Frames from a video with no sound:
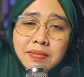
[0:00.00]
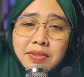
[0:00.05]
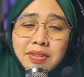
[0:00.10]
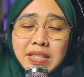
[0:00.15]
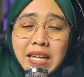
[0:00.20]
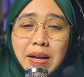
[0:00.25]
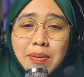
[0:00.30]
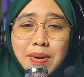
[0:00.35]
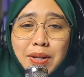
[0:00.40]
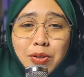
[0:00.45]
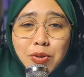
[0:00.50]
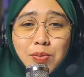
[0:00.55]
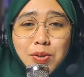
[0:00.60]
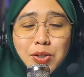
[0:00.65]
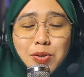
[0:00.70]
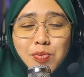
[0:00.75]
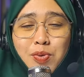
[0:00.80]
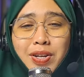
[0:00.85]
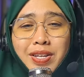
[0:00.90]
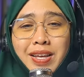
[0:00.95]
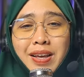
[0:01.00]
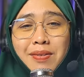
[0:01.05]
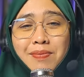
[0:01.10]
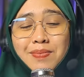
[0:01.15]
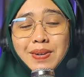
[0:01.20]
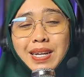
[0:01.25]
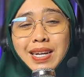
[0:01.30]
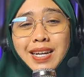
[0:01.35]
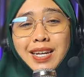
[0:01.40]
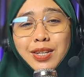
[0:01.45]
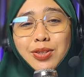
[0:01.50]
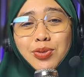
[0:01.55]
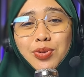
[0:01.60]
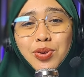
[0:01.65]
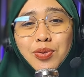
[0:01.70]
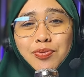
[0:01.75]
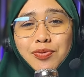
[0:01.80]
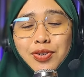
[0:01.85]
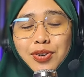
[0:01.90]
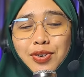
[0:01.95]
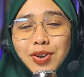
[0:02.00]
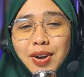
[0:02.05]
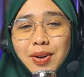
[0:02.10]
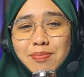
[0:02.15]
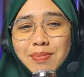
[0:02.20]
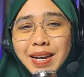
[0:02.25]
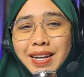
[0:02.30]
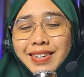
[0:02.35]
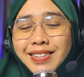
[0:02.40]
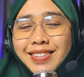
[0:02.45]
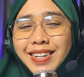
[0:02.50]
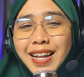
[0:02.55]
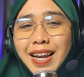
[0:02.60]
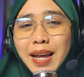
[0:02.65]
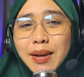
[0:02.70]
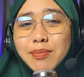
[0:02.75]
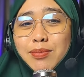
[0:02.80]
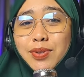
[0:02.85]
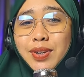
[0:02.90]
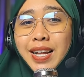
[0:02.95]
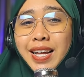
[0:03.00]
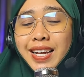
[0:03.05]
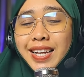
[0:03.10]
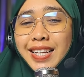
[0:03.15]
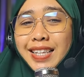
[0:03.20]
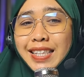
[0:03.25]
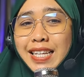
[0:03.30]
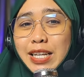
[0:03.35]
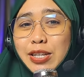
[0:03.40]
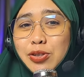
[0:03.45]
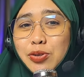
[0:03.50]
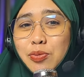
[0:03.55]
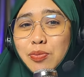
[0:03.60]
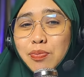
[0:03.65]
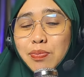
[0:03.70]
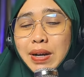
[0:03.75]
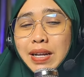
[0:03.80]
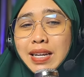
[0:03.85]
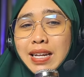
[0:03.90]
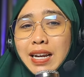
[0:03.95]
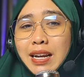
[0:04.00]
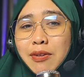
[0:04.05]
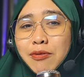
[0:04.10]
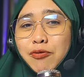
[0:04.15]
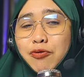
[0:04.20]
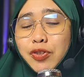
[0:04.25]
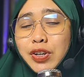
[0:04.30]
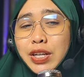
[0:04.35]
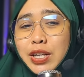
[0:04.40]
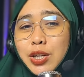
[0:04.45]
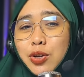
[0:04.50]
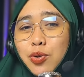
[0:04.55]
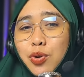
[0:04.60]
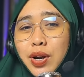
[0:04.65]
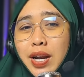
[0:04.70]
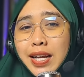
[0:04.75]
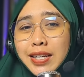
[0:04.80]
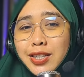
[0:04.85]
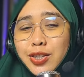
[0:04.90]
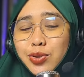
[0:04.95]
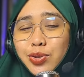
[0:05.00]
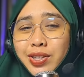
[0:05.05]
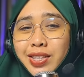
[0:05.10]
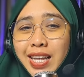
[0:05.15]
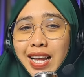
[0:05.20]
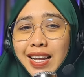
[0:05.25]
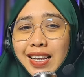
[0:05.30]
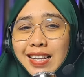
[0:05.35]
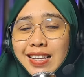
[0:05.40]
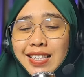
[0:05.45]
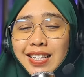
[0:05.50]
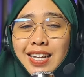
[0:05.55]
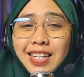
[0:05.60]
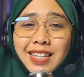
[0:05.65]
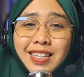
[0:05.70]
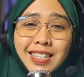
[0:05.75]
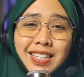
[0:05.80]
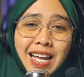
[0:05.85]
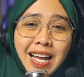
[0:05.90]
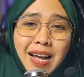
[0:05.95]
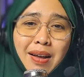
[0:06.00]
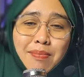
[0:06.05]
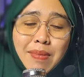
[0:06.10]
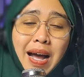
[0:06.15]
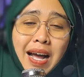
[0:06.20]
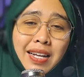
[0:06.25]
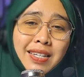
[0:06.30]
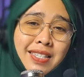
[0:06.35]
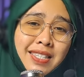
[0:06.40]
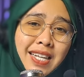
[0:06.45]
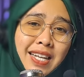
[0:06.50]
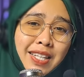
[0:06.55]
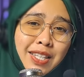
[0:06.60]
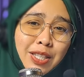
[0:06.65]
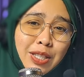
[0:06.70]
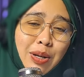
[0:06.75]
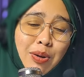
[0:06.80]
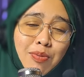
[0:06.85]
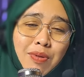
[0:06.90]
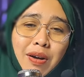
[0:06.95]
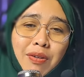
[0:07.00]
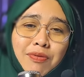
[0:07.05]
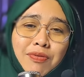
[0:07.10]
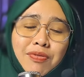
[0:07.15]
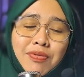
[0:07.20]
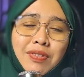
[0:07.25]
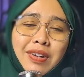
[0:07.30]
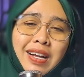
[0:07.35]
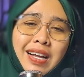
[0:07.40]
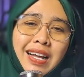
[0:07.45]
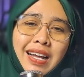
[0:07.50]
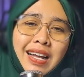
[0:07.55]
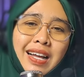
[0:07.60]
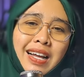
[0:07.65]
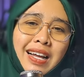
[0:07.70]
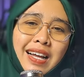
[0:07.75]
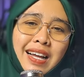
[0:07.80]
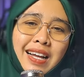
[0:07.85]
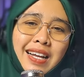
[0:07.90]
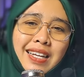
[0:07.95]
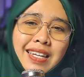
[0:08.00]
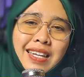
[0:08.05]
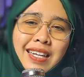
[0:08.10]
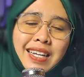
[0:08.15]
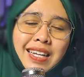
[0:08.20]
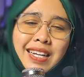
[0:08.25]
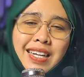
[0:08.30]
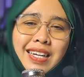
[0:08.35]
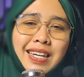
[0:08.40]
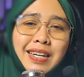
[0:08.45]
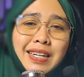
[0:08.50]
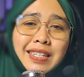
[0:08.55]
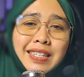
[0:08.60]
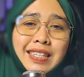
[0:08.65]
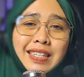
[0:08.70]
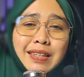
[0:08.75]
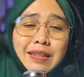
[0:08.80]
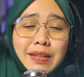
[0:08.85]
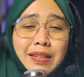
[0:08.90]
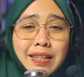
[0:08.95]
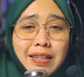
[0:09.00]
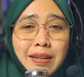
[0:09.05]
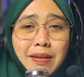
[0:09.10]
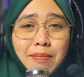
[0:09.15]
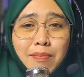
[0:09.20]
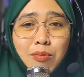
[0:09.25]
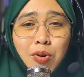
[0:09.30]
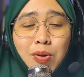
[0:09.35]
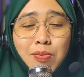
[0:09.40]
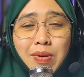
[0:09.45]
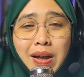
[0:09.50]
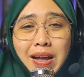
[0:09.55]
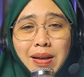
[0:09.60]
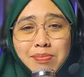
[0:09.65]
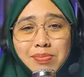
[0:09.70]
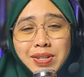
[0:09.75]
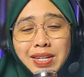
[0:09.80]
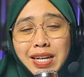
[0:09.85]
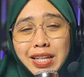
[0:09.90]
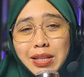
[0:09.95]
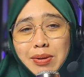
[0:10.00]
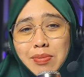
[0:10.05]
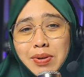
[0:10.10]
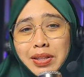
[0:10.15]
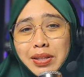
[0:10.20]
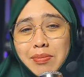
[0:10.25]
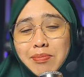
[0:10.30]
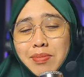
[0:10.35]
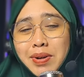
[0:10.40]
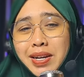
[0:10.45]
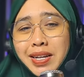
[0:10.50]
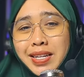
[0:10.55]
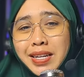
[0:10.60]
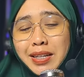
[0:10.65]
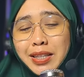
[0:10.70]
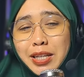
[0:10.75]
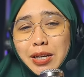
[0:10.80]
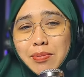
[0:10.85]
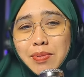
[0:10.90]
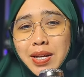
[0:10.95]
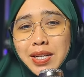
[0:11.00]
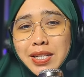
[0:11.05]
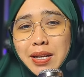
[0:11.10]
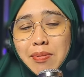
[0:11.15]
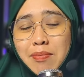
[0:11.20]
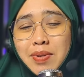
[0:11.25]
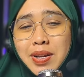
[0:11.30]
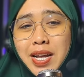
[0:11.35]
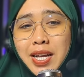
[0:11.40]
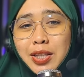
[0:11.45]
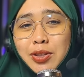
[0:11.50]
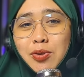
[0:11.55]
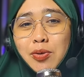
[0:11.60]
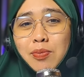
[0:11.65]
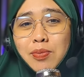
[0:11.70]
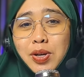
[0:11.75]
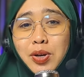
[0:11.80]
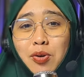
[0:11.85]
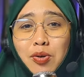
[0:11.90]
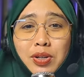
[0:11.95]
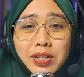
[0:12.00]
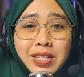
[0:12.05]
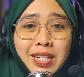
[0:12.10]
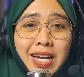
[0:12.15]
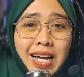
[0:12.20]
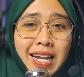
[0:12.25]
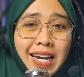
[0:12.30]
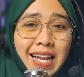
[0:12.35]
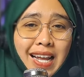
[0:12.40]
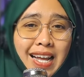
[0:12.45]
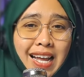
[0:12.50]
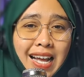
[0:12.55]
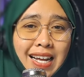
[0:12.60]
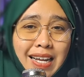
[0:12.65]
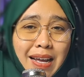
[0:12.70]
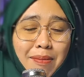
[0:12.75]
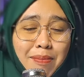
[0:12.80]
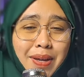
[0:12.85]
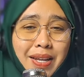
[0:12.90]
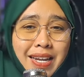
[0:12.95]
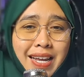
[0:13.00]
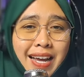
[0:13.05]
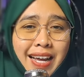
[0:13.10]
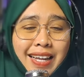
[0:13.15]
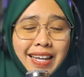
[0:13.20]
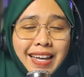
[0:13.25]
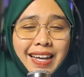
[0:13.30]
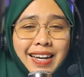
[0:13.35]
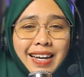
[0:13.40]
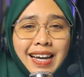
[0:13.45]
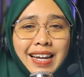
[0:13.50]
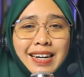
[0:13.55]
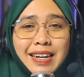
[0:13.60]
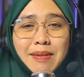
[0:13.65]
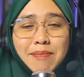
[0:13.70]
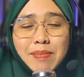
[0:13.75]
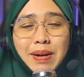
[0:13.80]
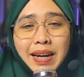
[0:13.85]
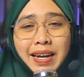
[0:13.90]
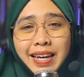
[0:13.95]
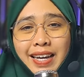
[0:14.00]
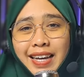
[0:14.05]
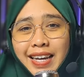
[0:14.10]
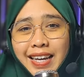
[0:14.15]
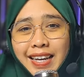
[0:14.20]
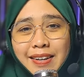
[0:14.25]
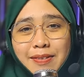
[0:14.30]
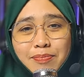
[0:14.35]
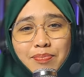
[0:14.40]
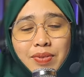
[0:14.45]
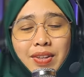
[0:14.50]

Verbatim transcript: Sahabat Umi semuanya, para Duyufur Rahman, Alhamdulillah kita jumpa dalam video lanjutan tentang bahasan tawaf. Uh, mohon maaf jika teman-teman yang terbiasa melihat Umi kok sekarang agak beda ya, karena pakai